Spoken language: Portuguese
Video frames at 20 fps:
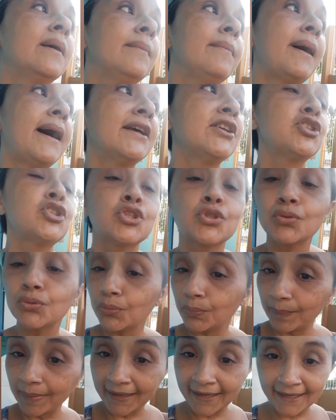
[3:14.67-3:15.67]
Mas tudo
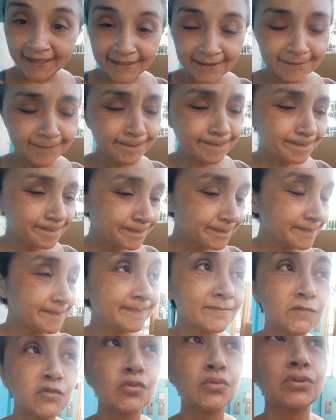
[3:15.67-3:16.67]
bem,
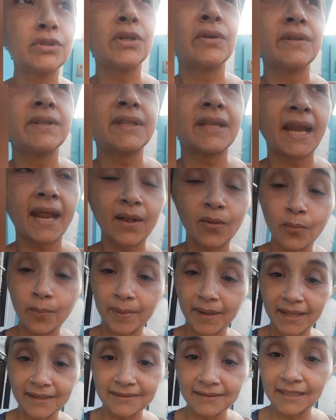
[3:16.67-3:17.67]
tudo eu entrego
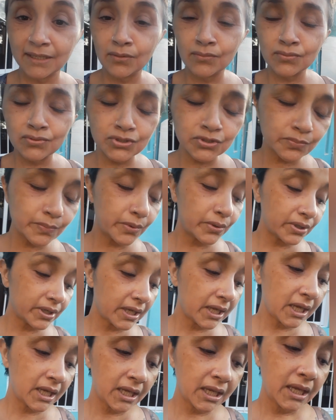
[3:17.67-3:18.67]
para Deus,
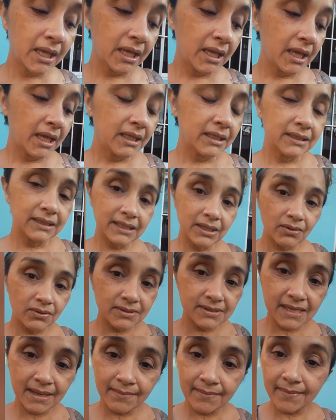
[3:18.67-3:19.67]
porque
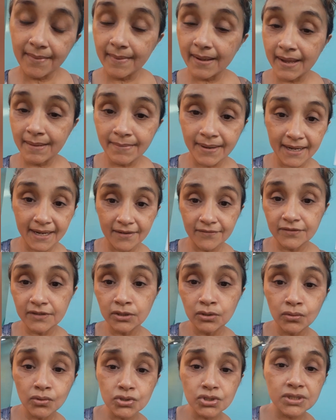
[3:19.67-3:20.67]
Deus é, é
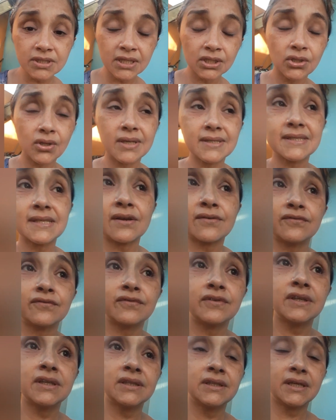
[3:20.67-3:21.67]
maravilhoso na nossa
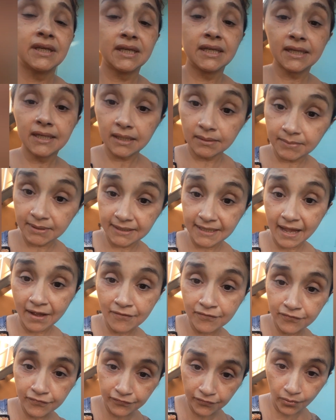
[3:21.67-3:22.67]
vida, é Ele que me dá
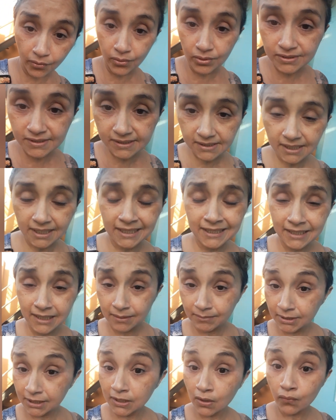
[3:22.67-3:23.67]
força, é Ele que
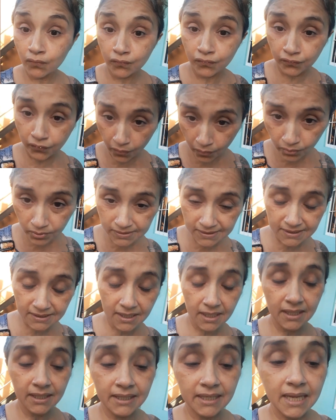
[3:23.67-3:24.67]
me deu
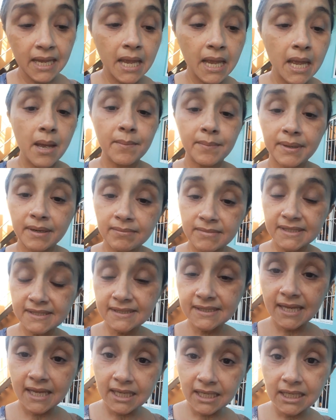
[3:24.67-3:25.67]
força para me
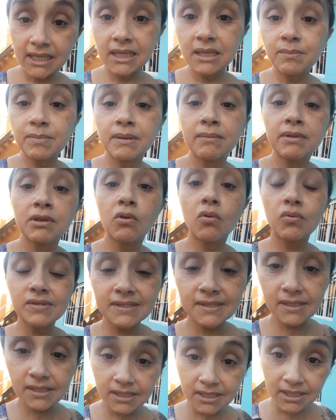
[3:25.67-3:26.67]
seguir, para me
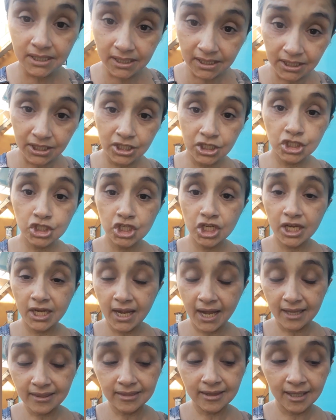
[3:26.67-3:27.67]
conseguir
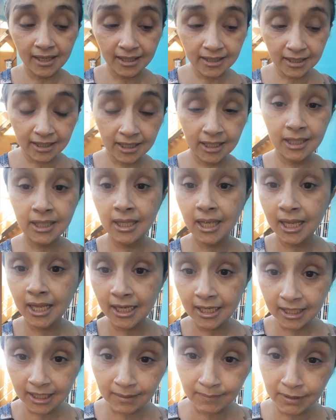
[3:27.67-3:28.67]
chegar até aqui, é
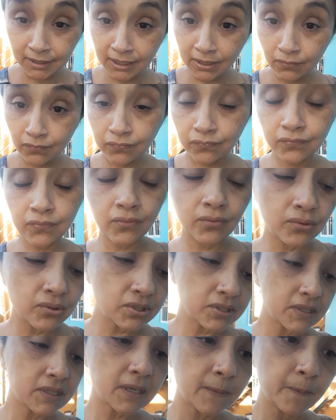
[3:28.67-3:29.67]
Ele que me deu
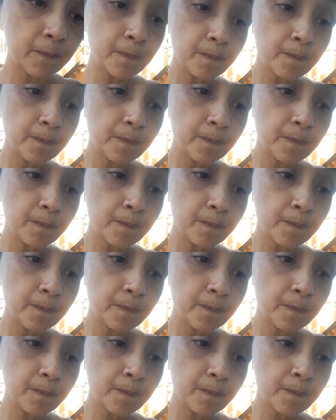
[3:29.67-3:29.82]
força,